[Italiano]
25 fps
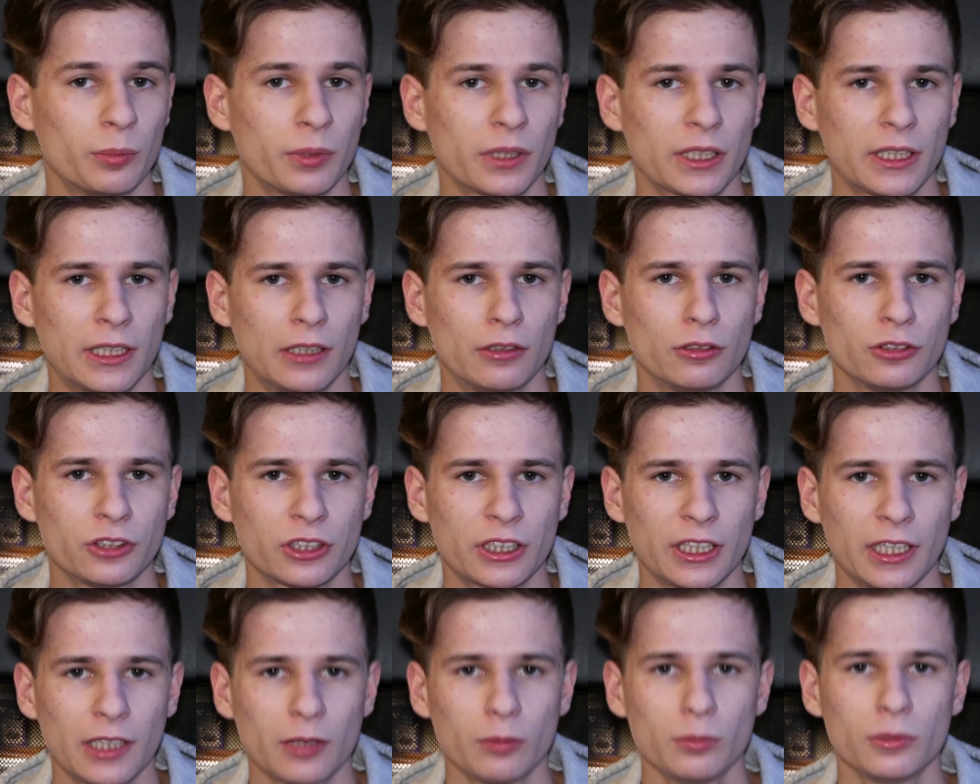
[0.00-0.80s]
perché lo
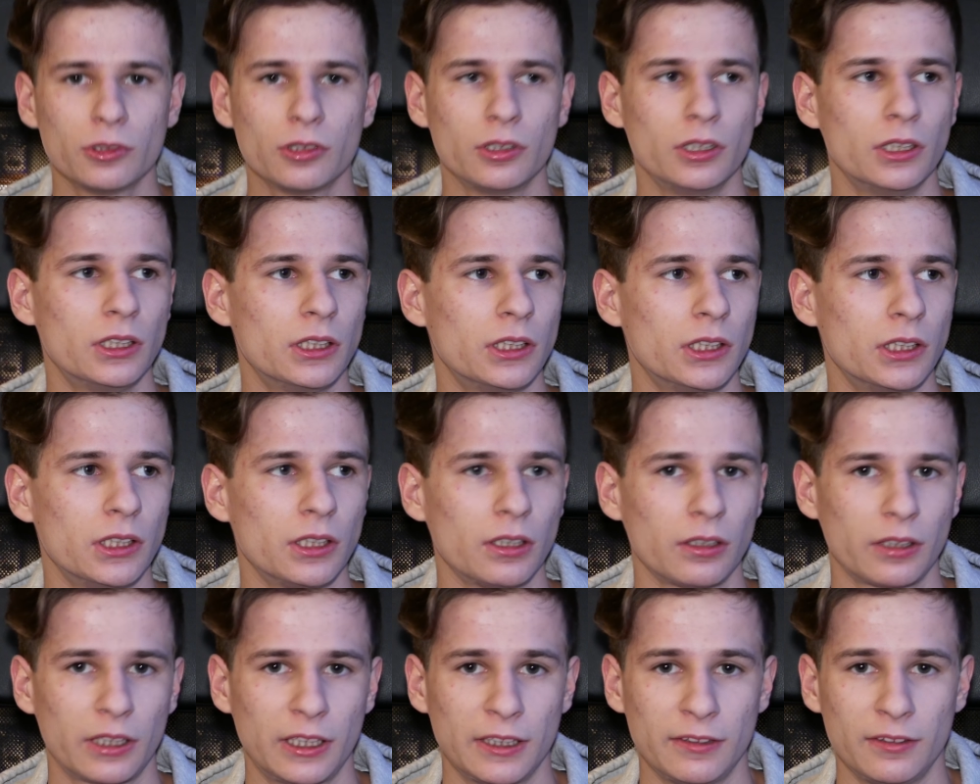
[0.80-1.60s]
schermo
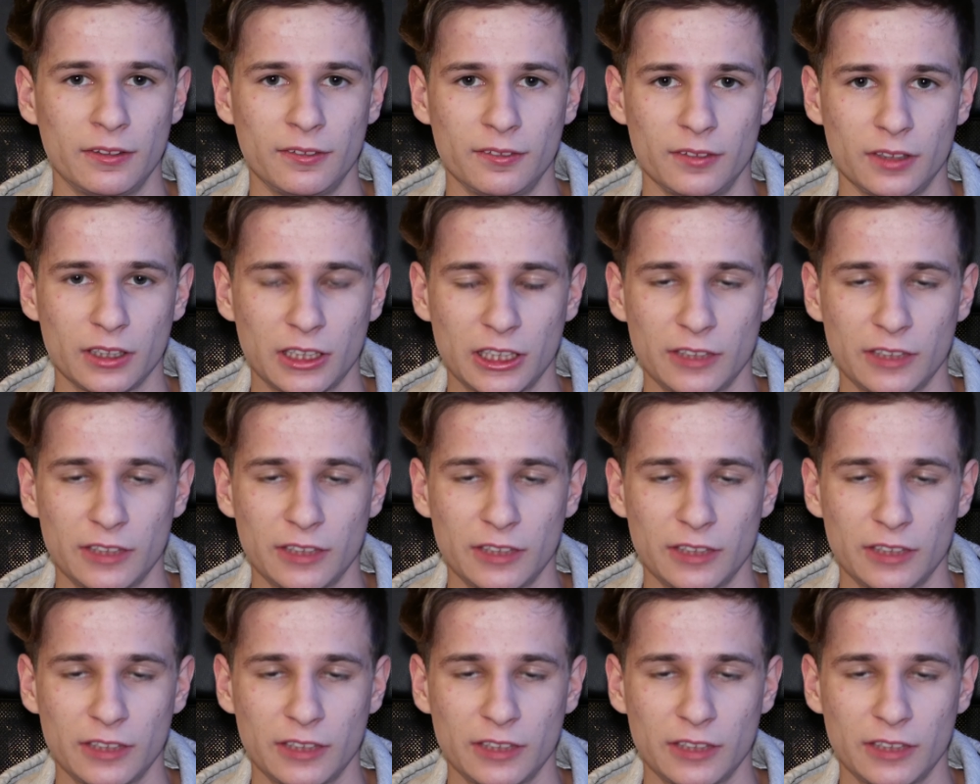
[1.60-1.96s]
eh, che,